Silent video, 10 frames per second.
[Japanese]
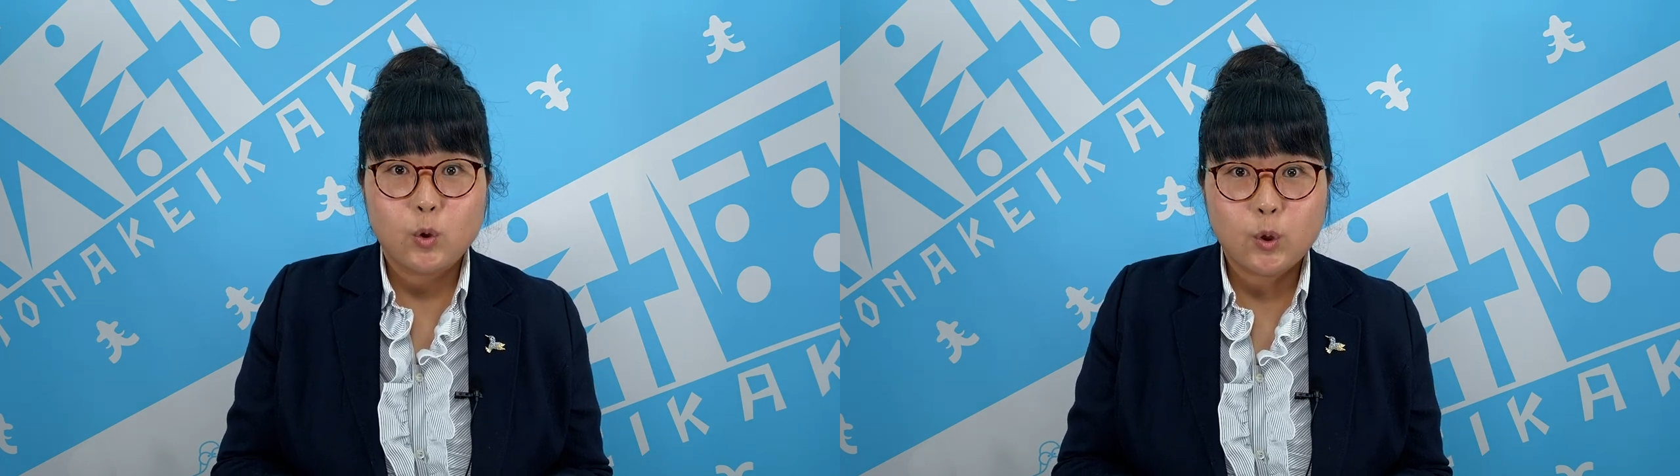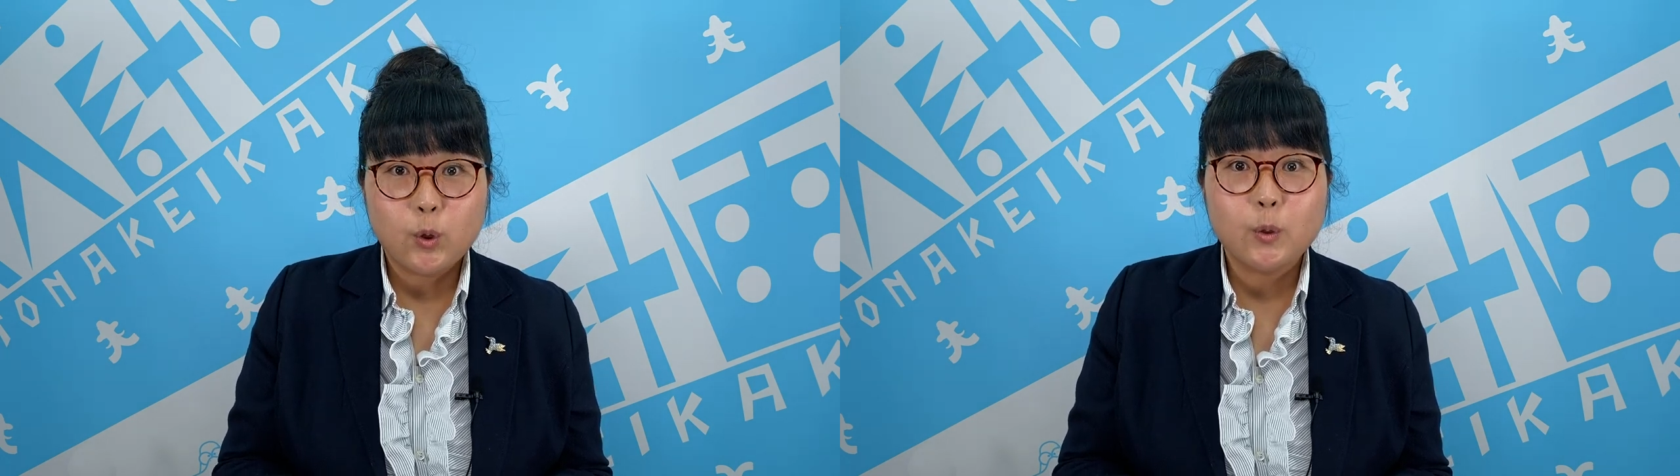
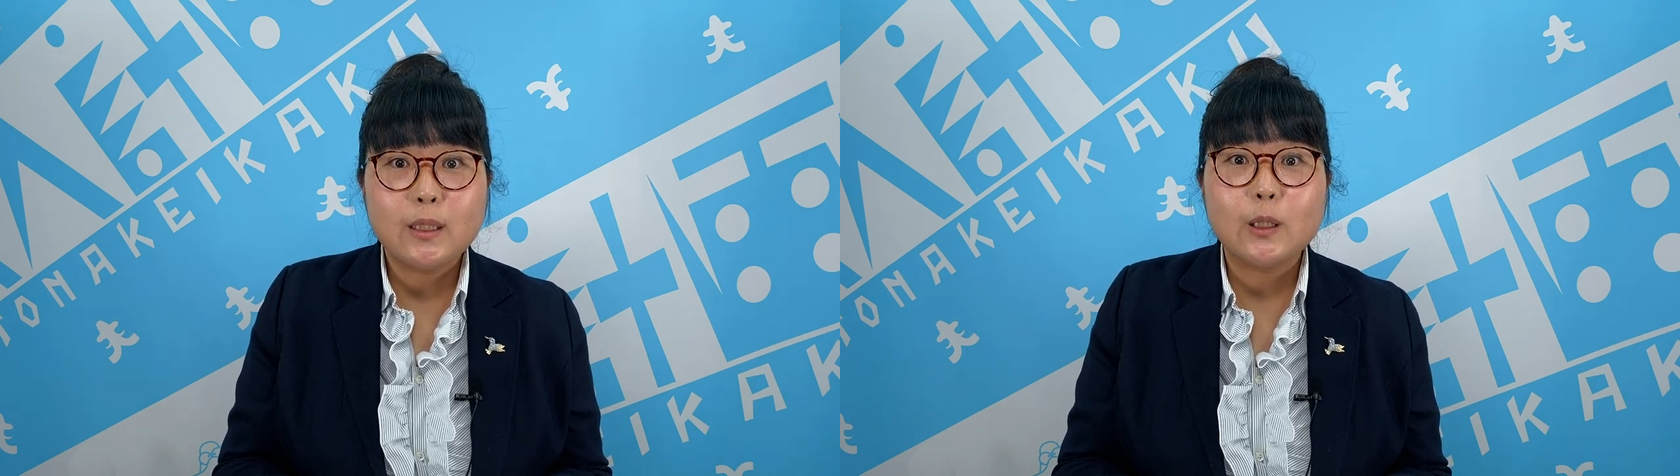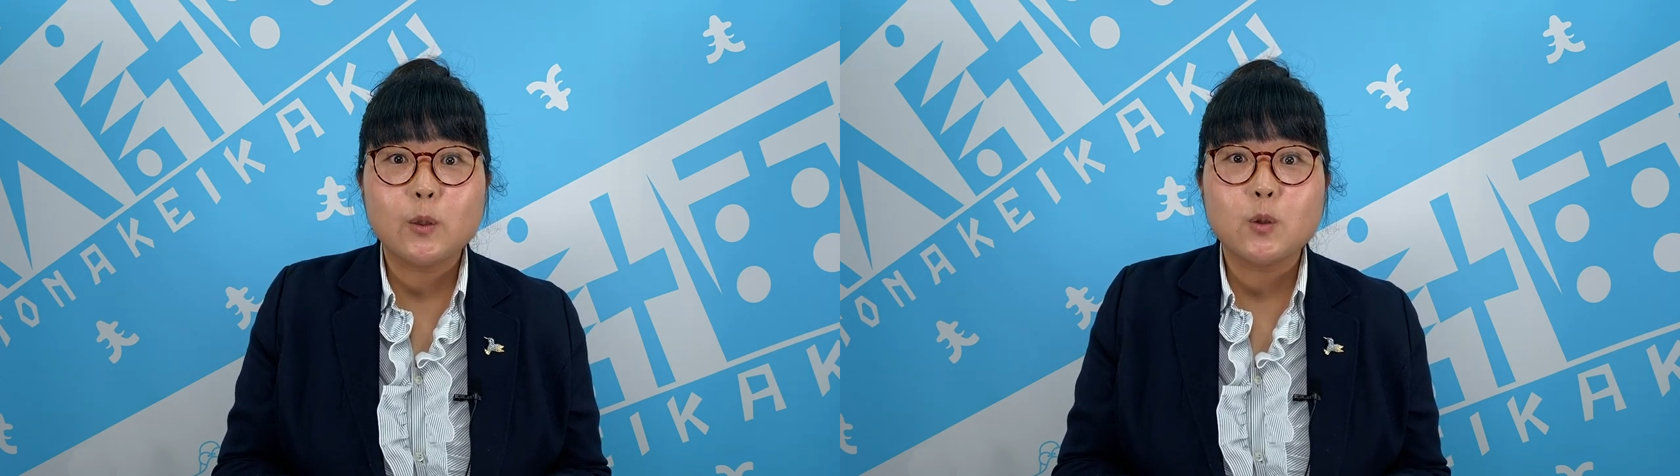中
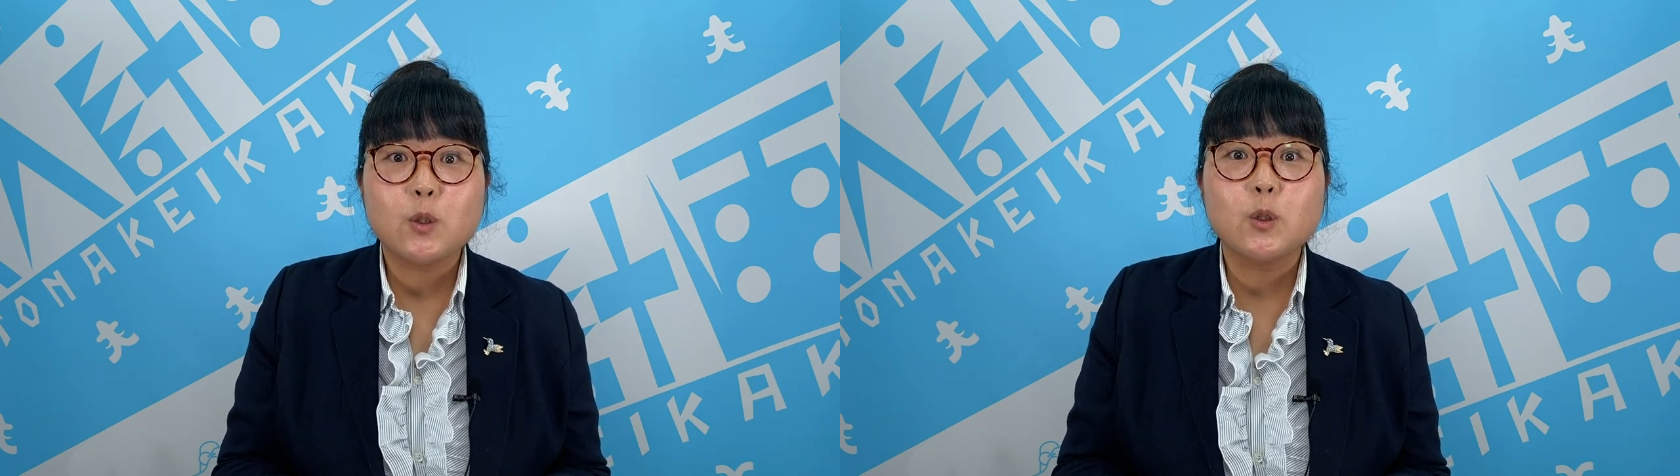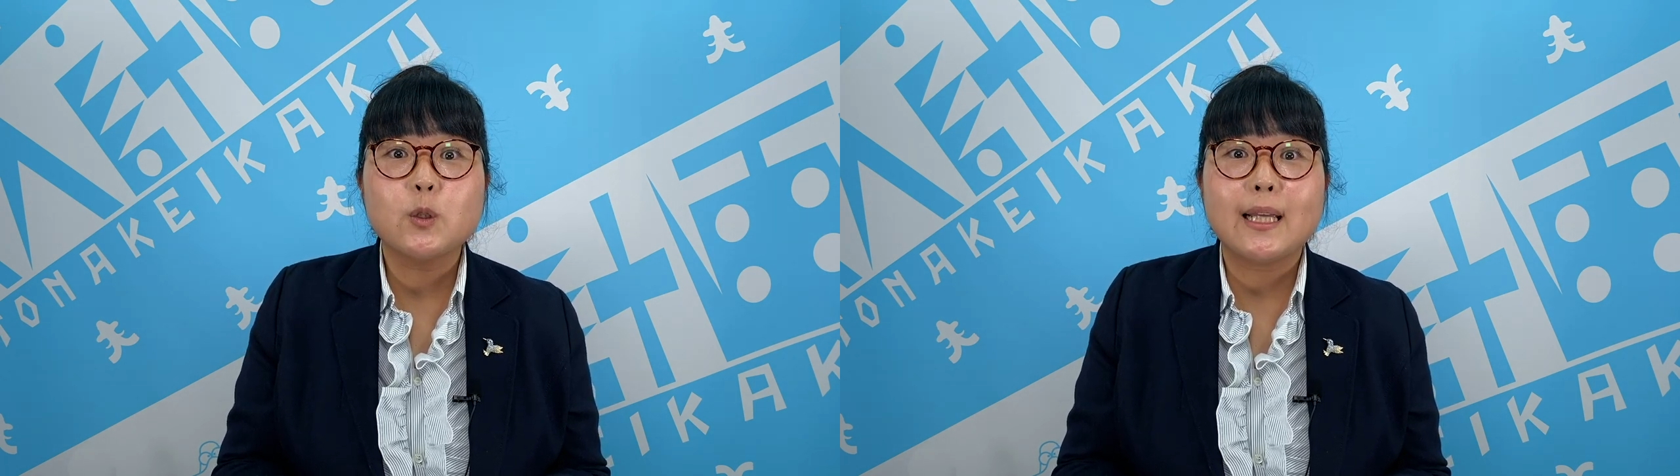肉
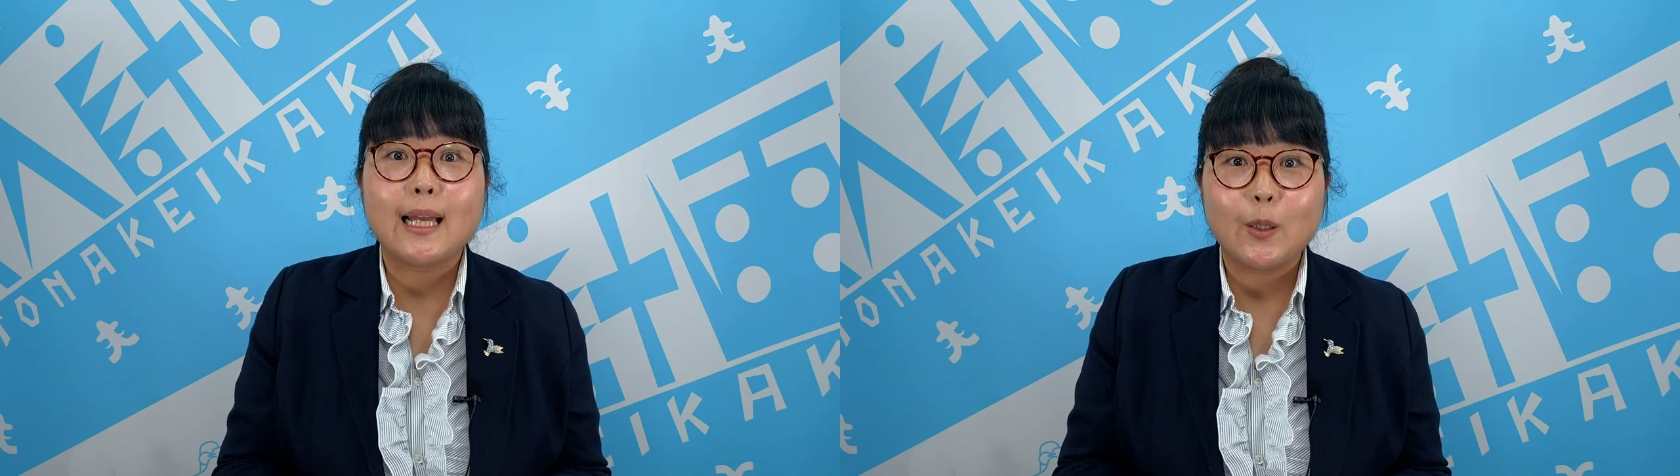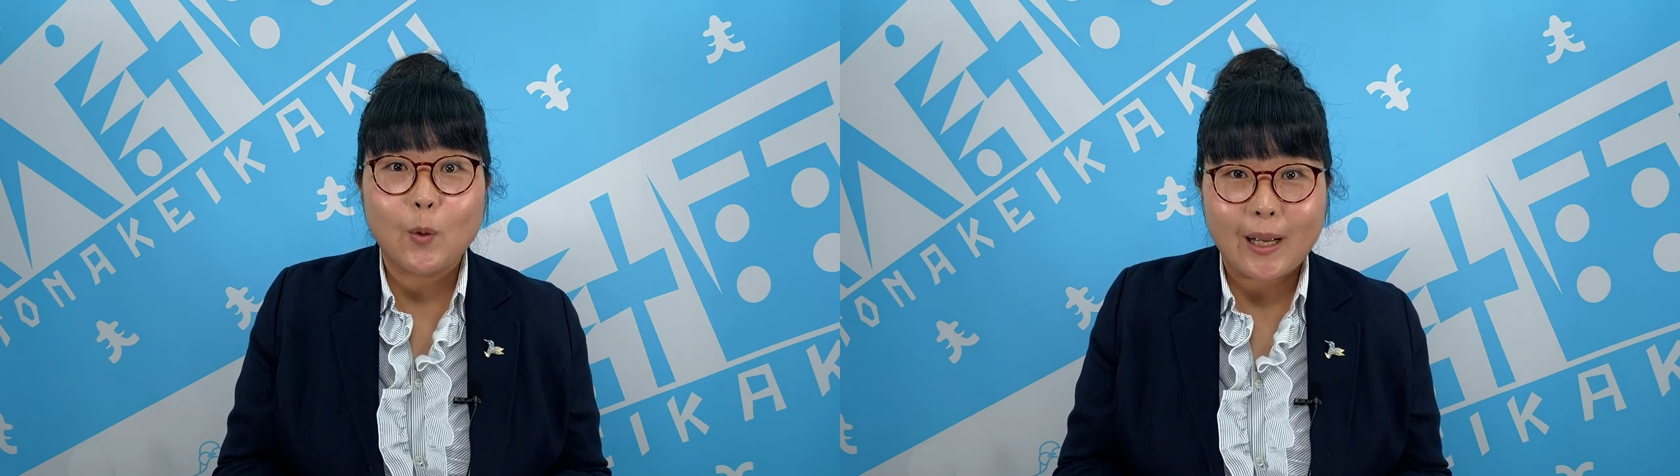中
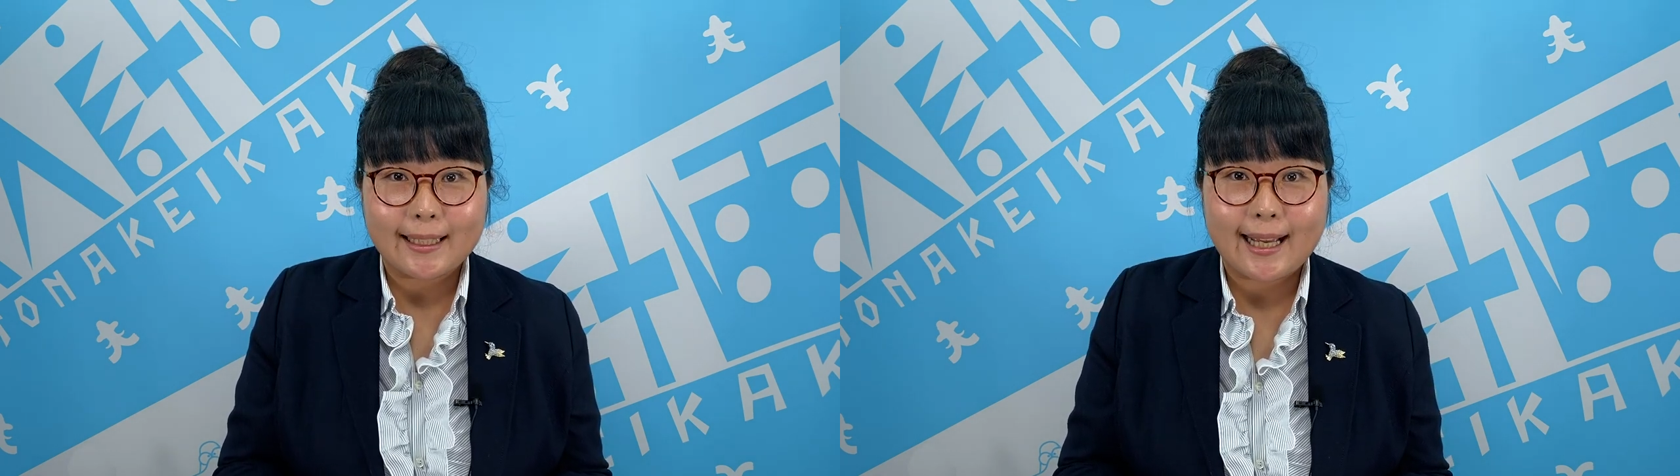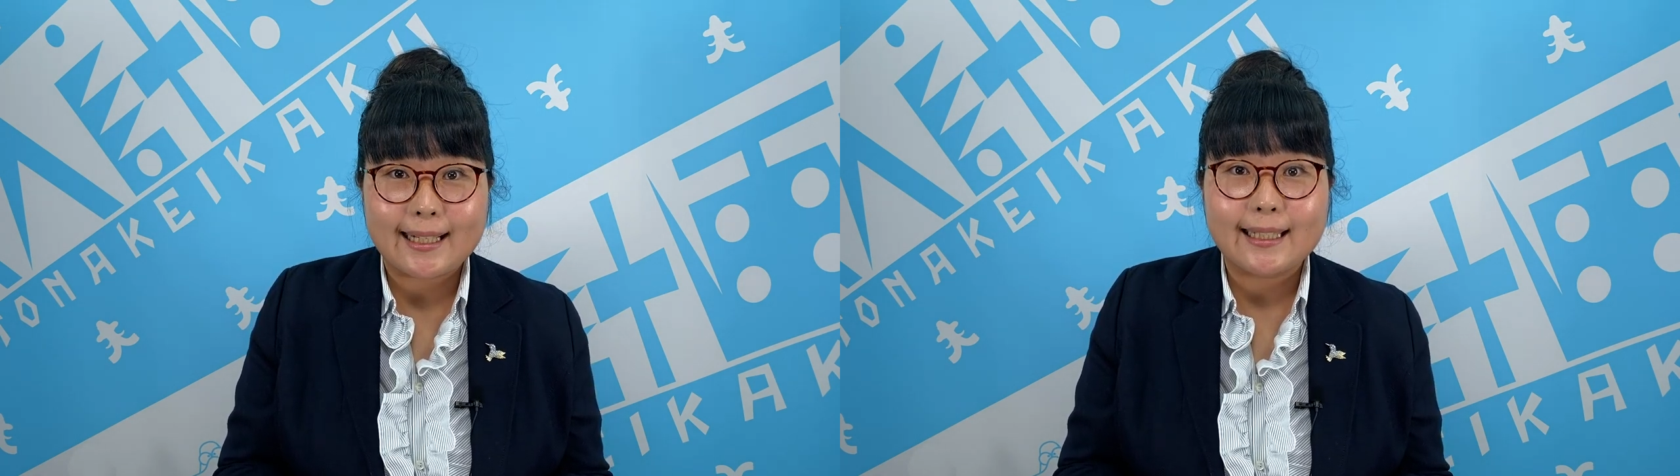背の
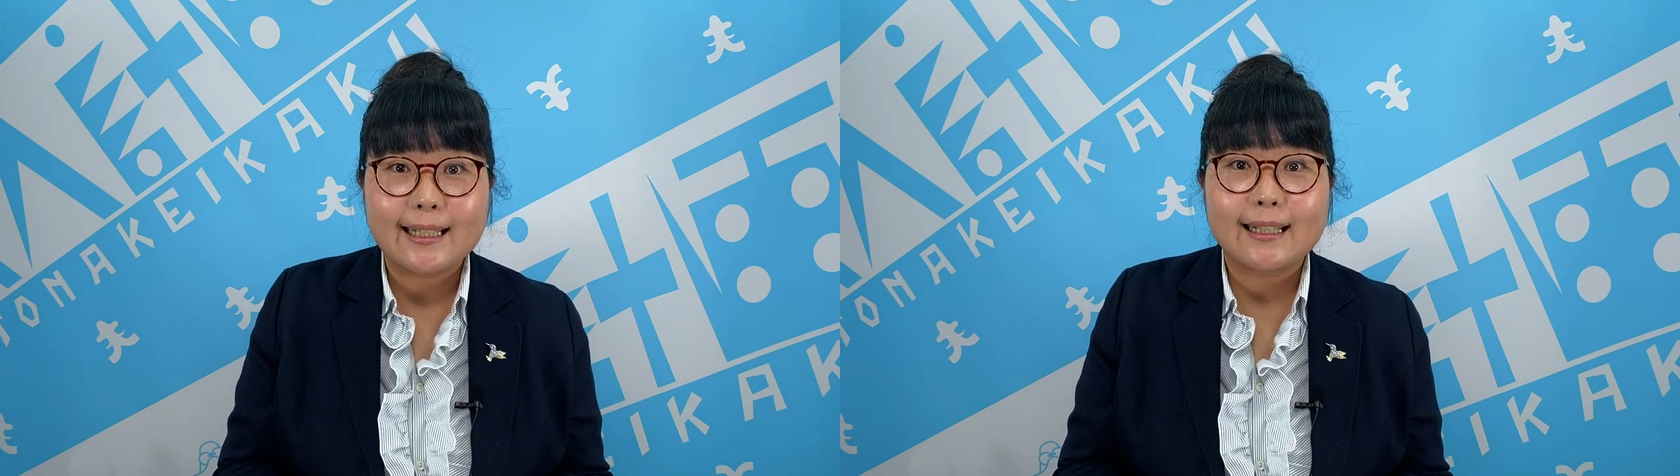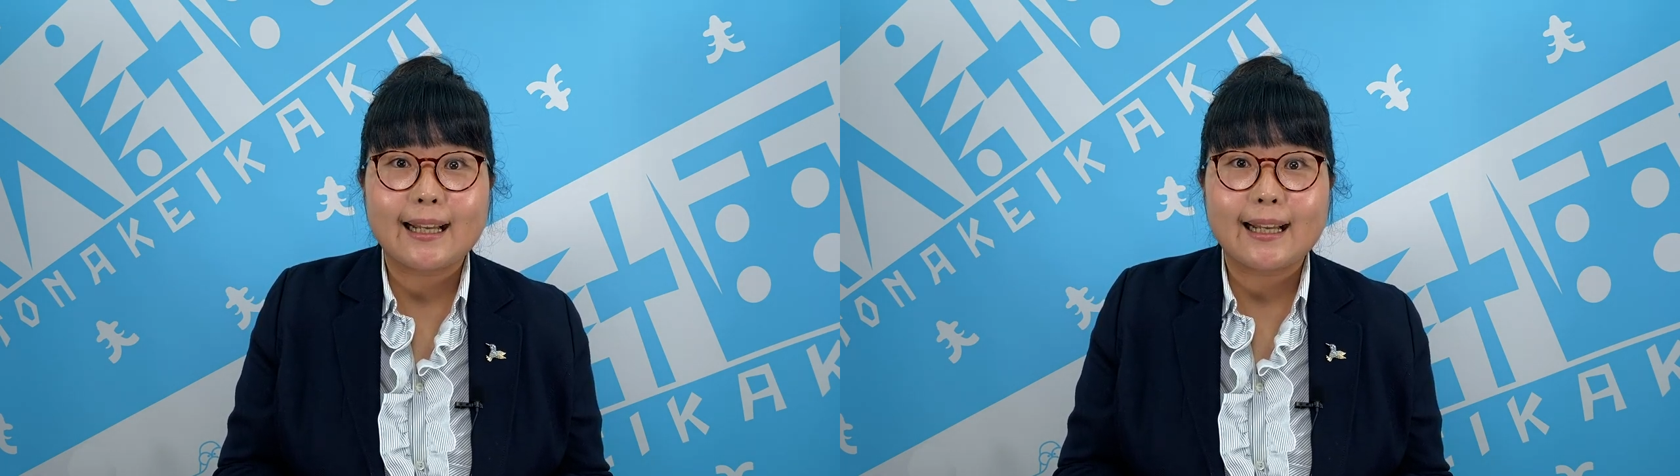方に